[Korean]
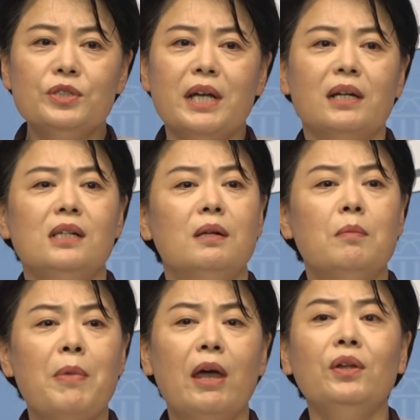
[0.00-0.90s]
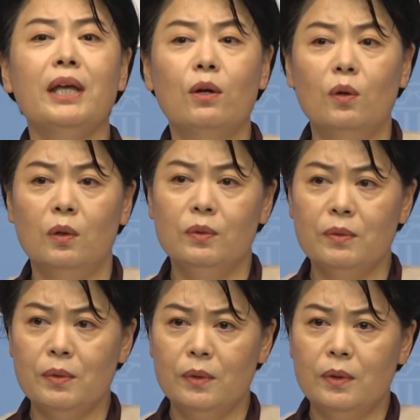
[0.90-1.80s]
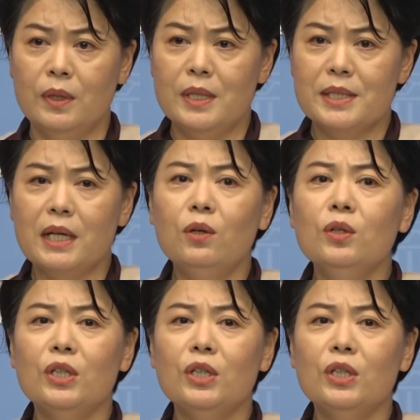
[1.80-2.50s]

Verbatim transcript: 살을 베어내고 새로운